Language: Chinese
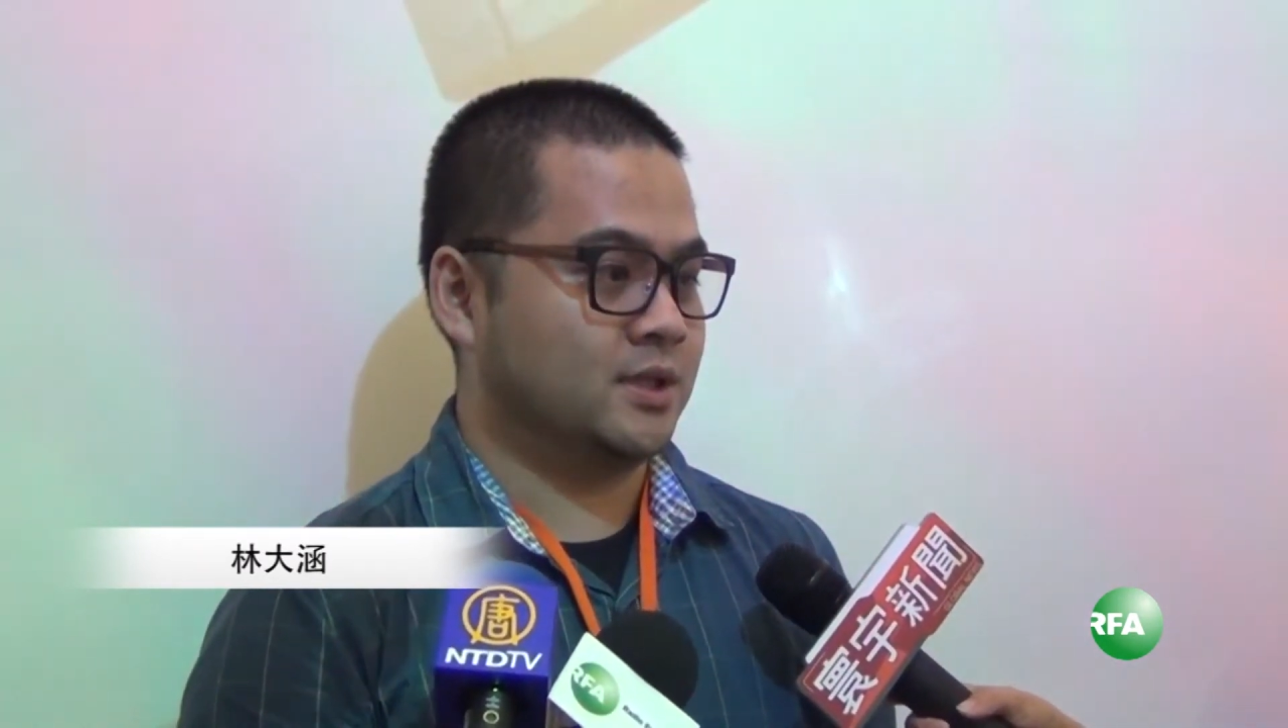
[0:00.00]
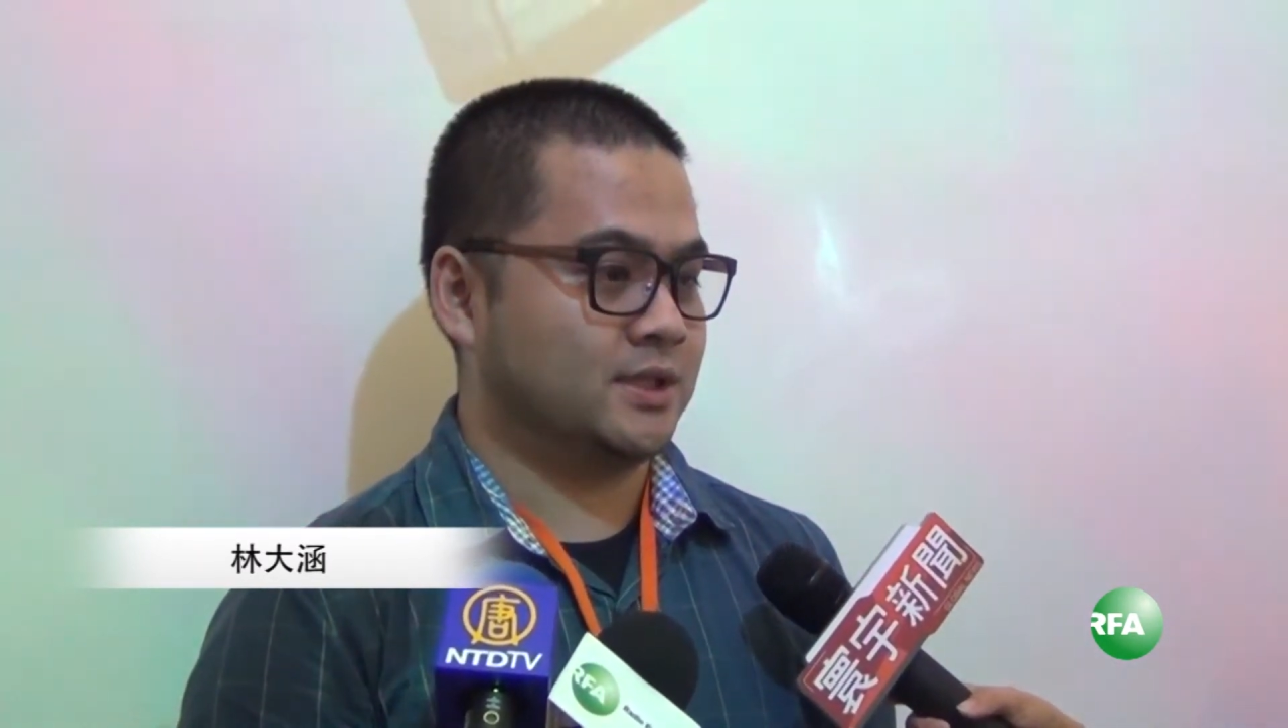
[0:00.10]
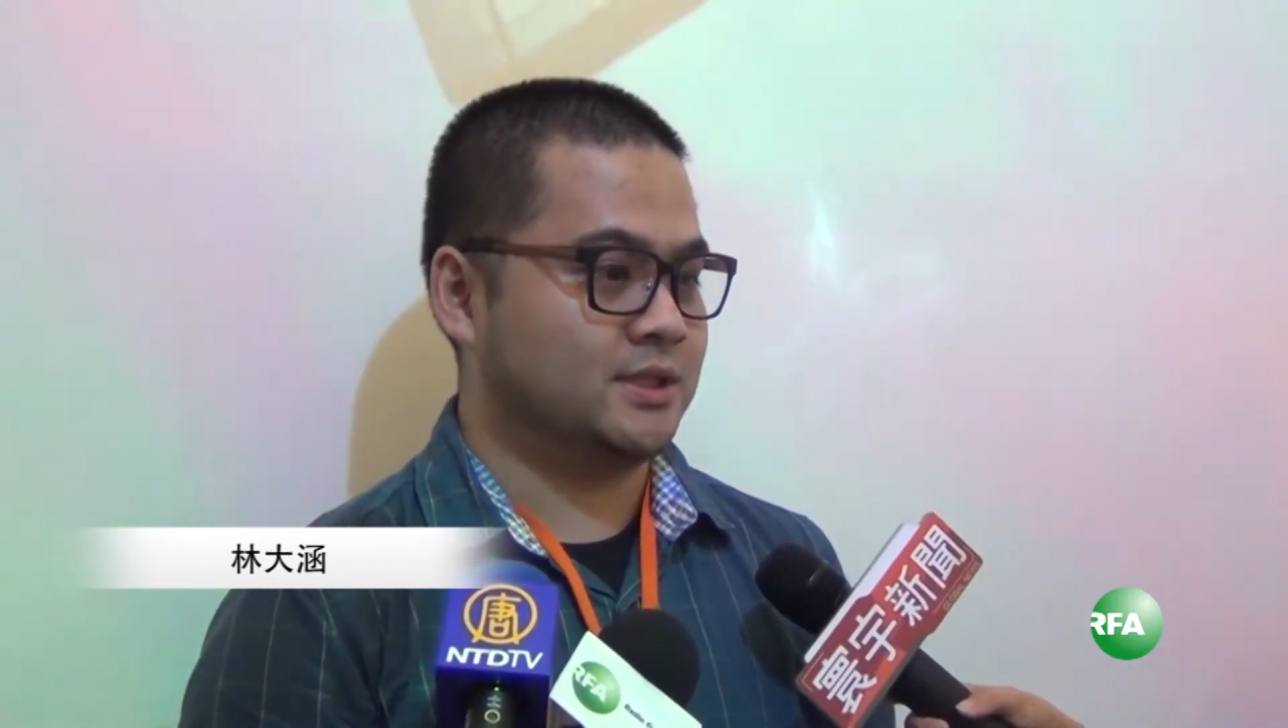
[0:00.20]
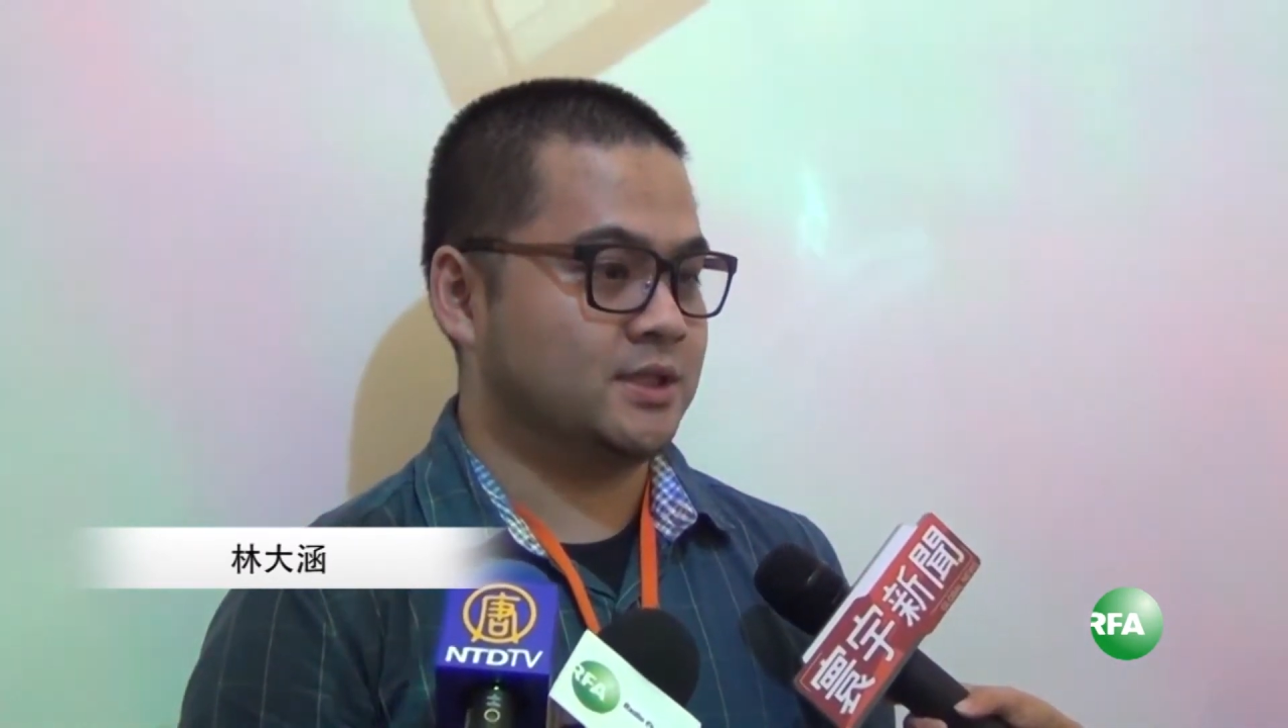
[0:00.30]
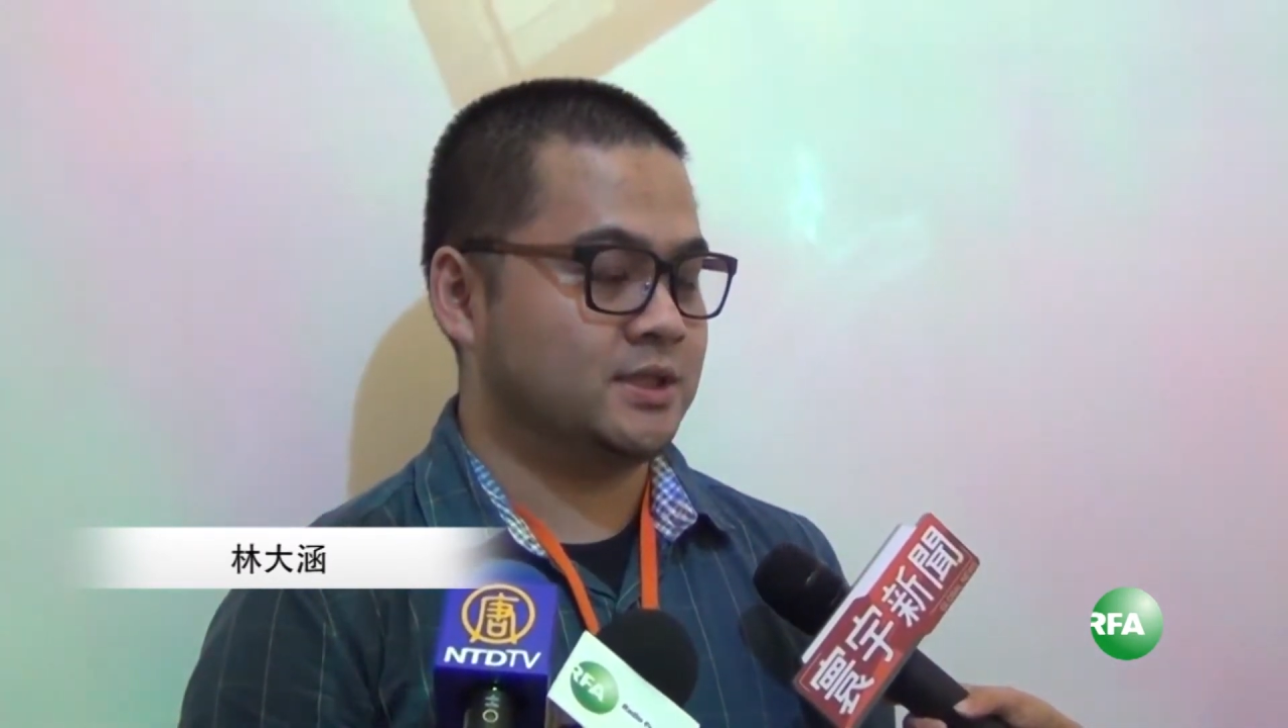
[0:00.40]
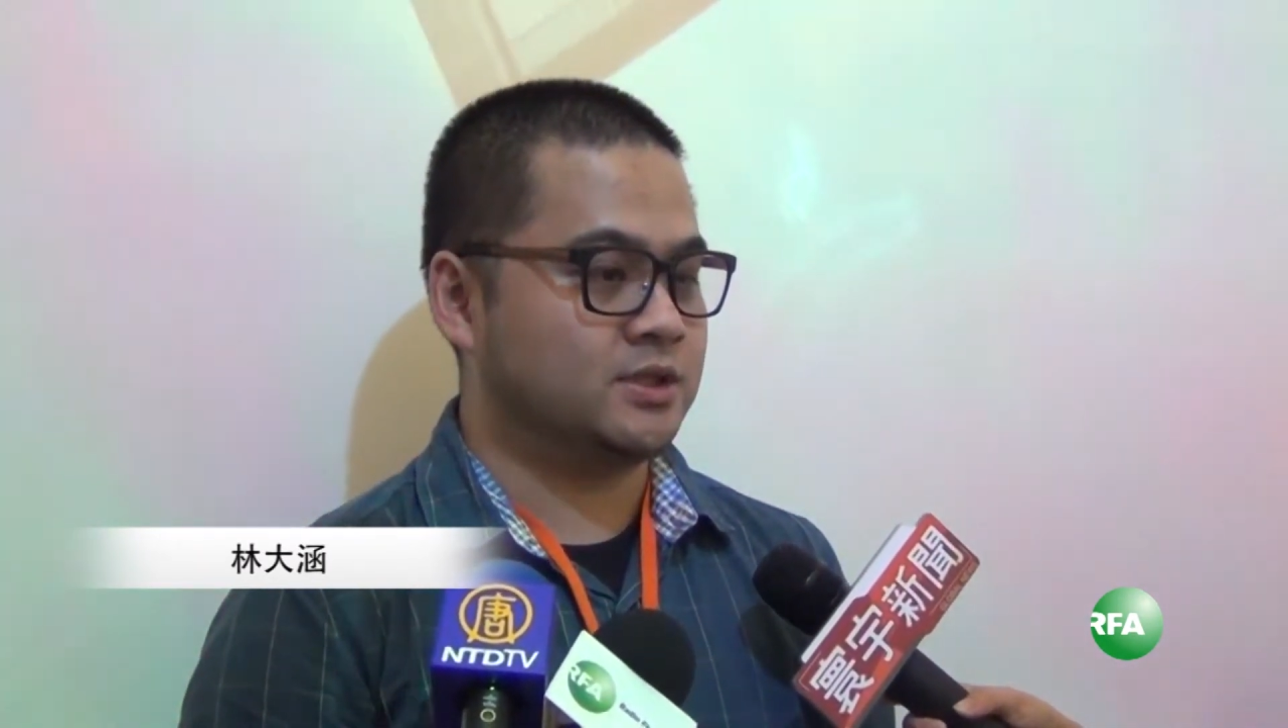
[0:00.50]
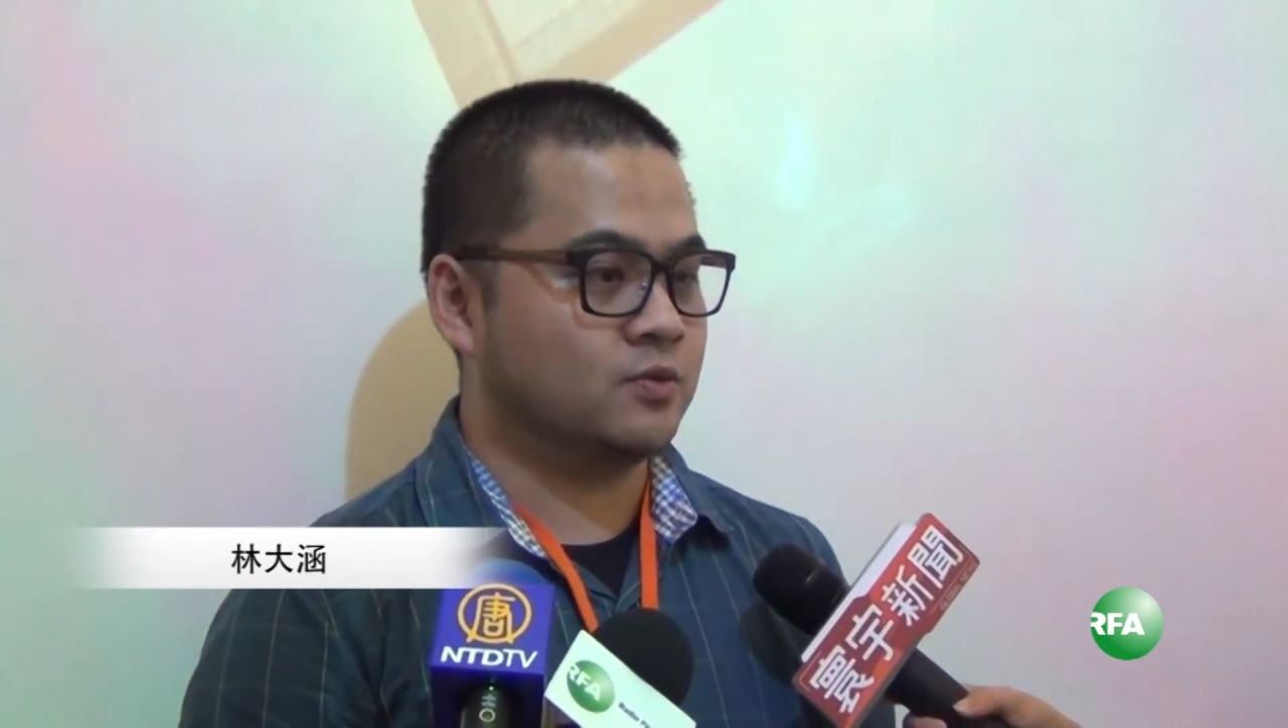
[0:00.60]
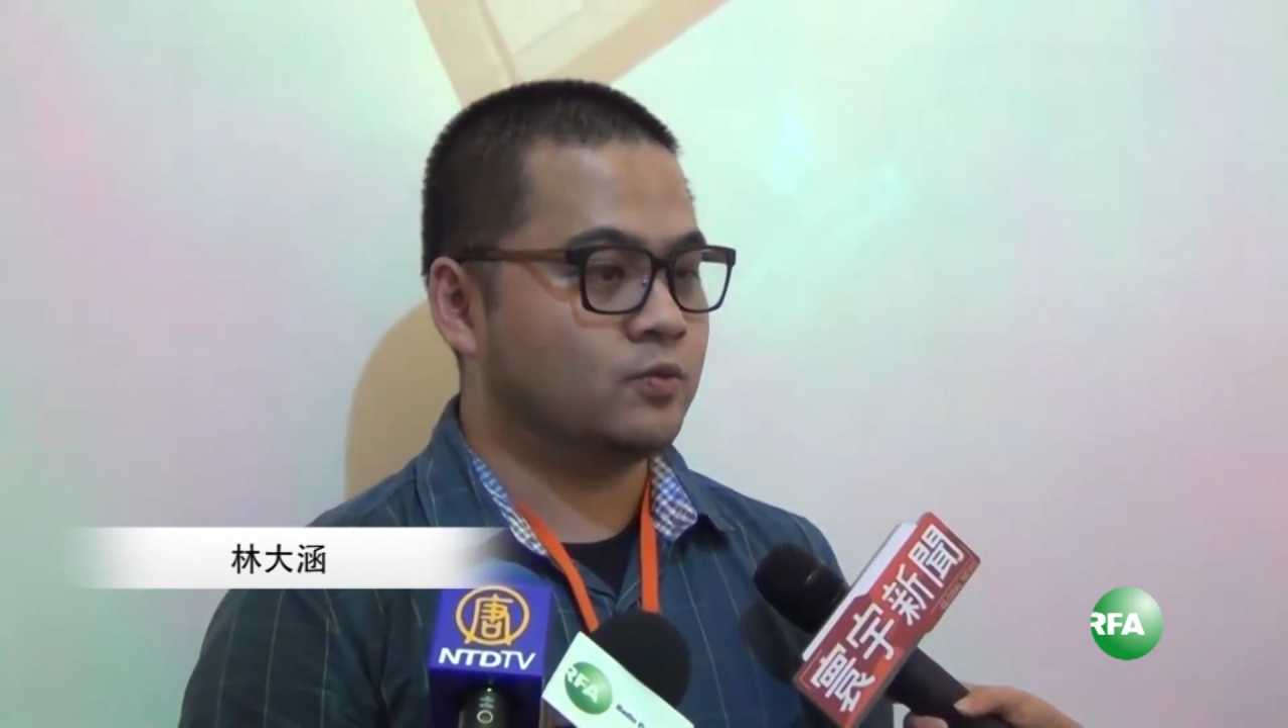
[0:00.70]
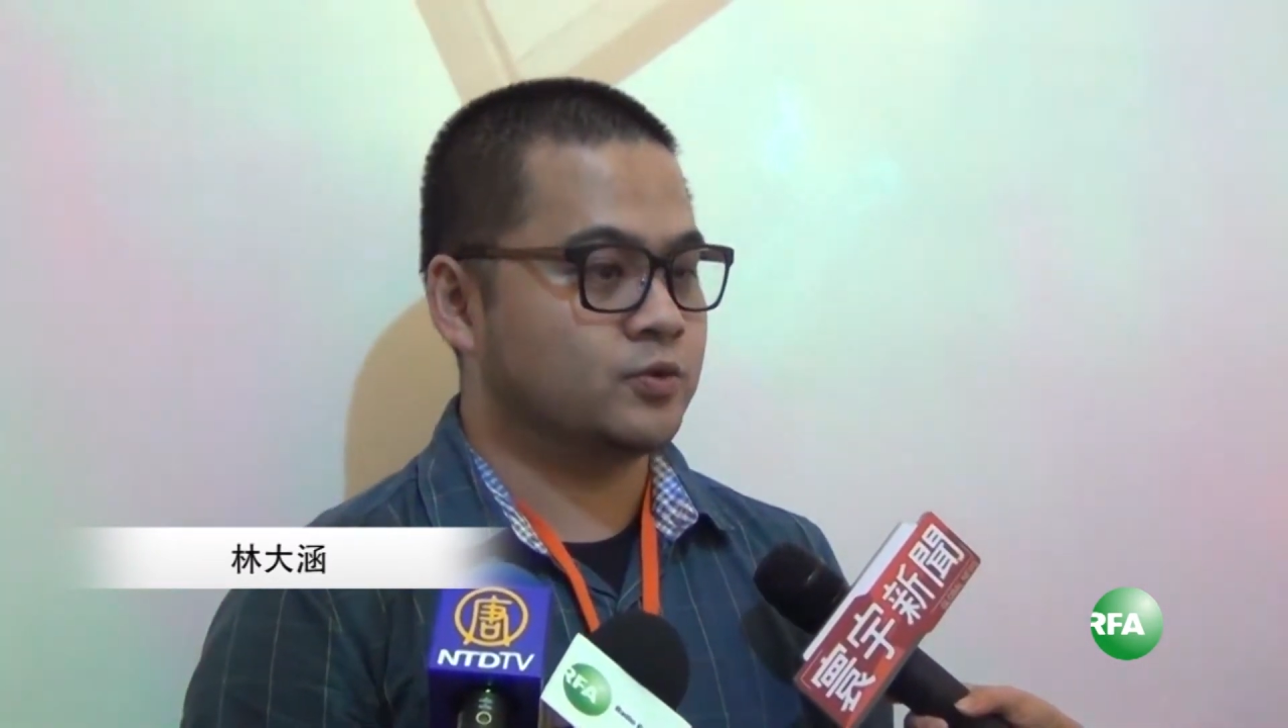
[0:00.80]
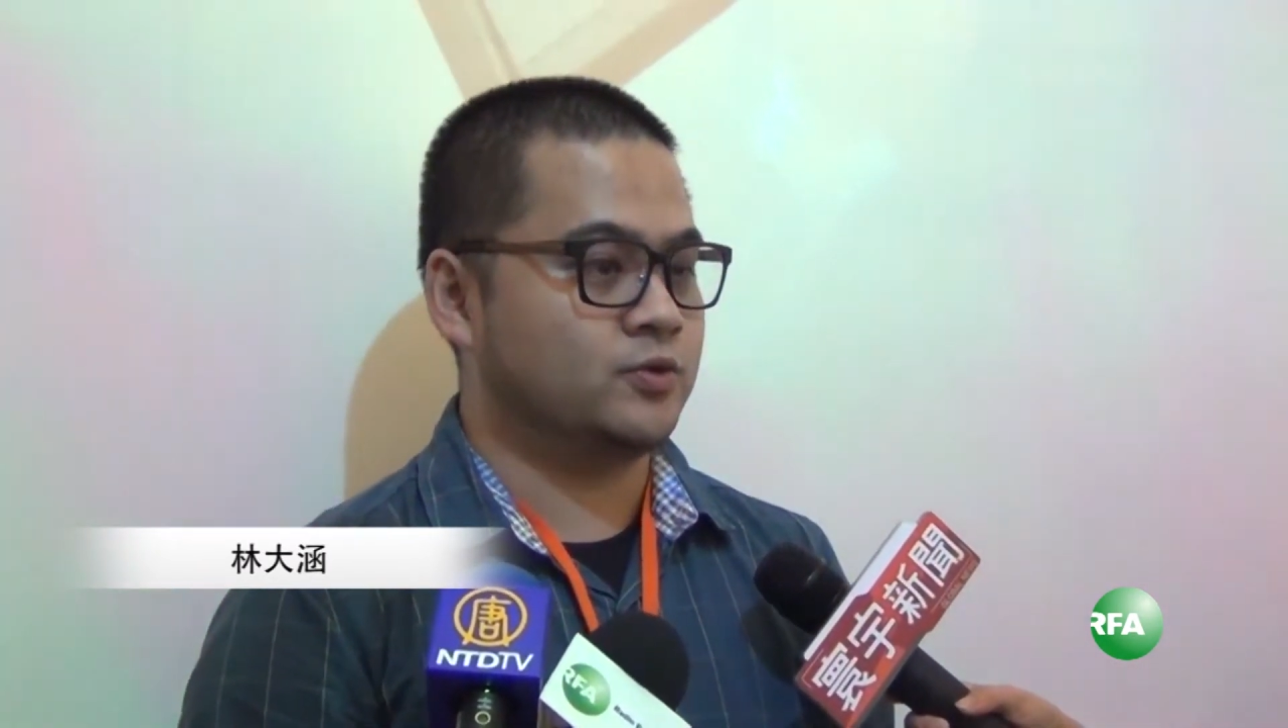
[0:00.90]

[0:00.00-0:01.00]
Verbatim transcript: 可是其实务